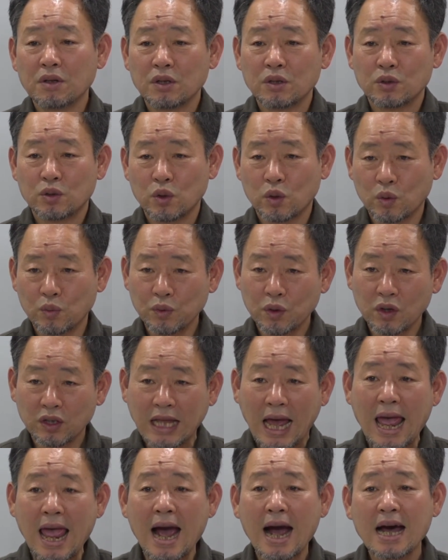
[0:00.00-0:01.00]
조금 더
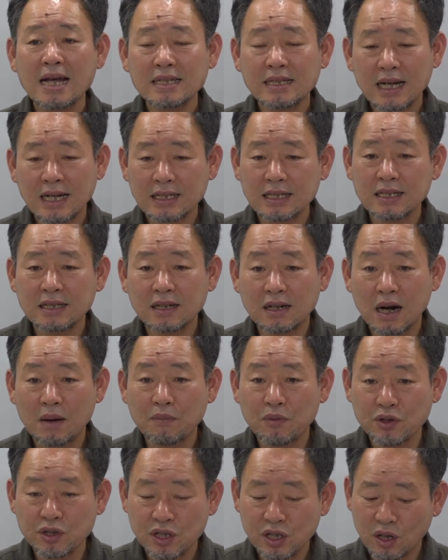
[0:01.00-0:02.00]
다양한 사진들을
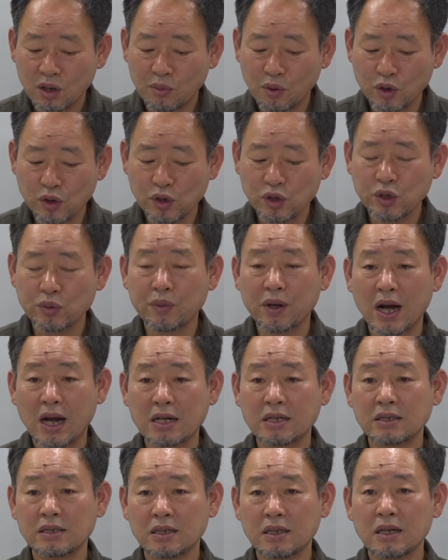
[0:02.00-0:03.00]
한번 찍어보셨으면
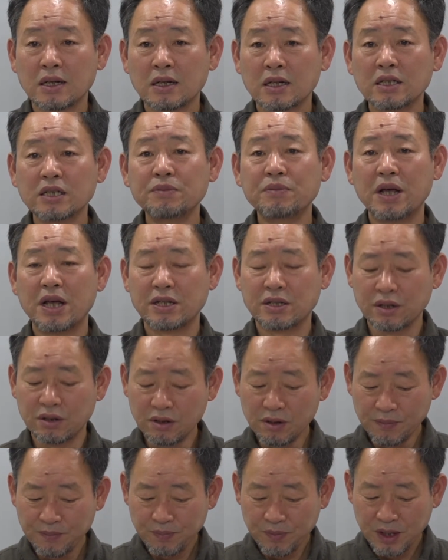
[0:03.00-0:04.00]
하는
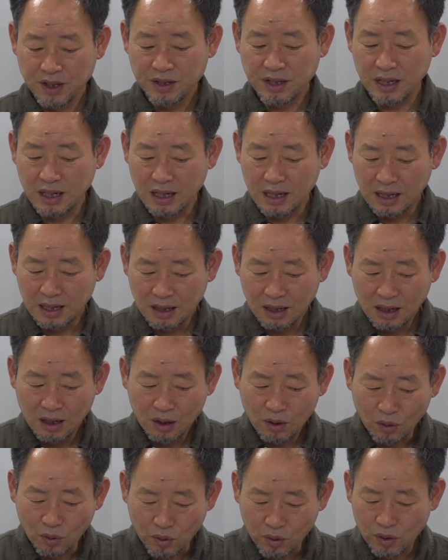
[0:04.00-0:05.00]
의미에서
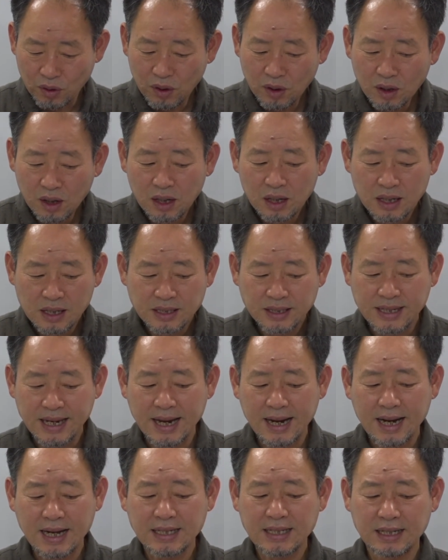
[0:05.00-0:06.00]
제가 오늘
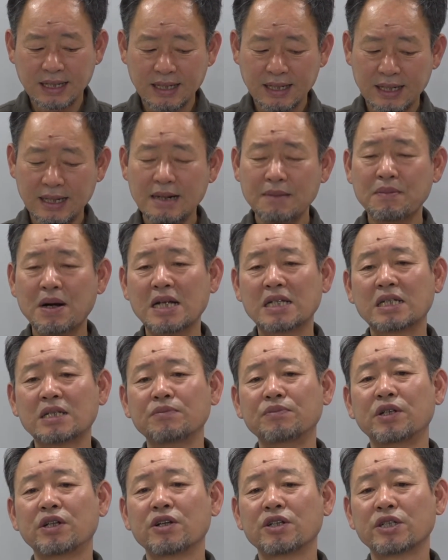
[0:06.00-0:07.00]
세 가지를
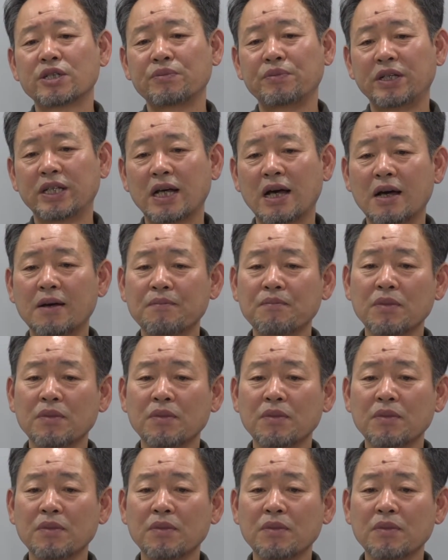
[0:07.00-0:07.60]
말씀드렸습니다.